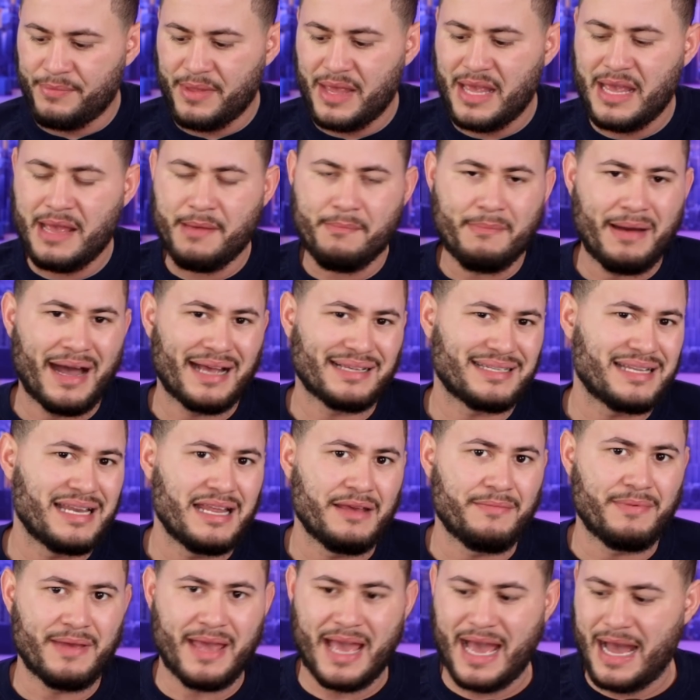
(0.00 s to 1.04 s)
y más
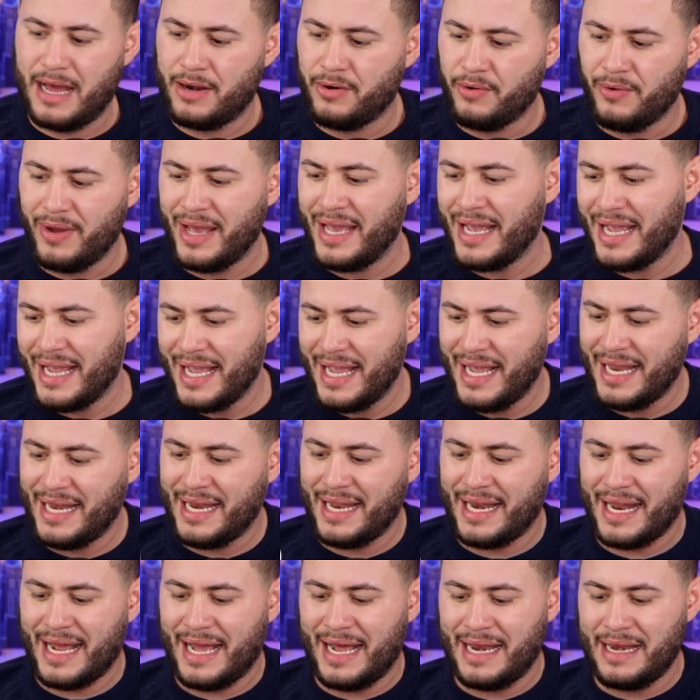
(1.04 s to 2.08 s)
liviano en
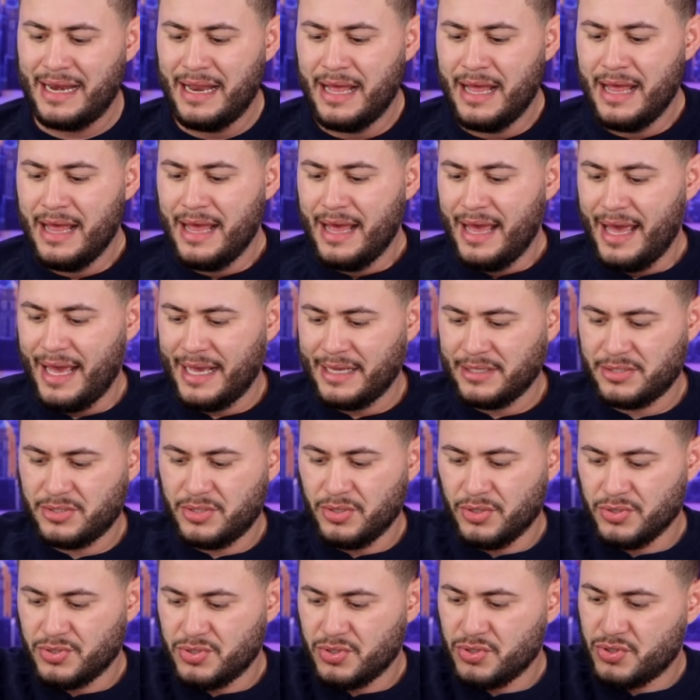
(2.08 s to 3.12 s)
general.
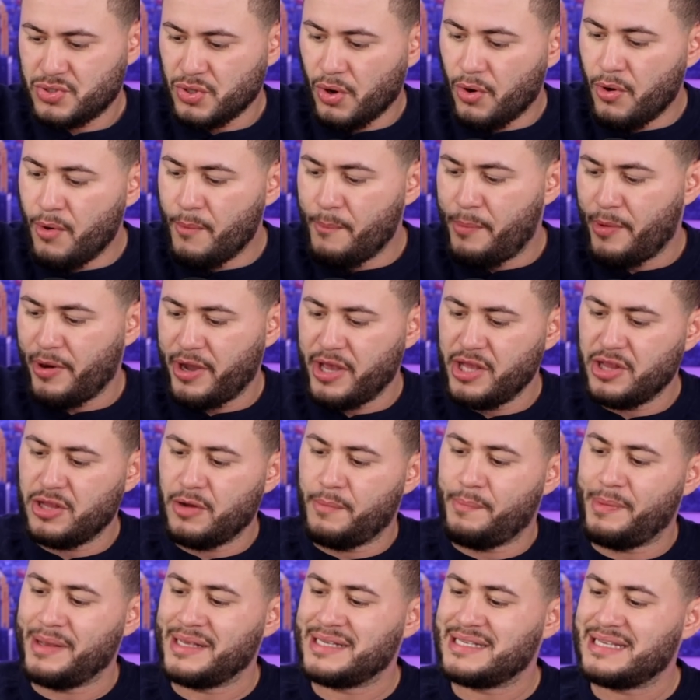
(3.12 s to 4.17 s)
Estos son un
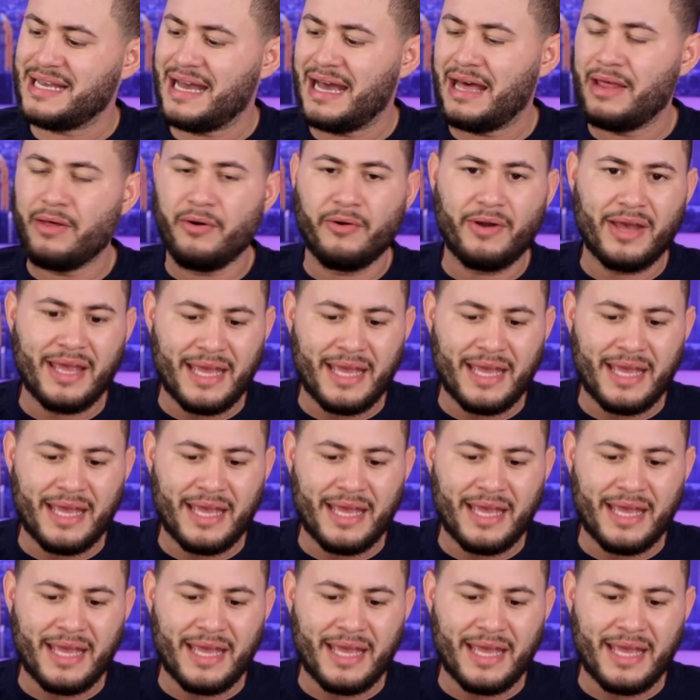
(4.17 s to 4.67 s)
poquito pesados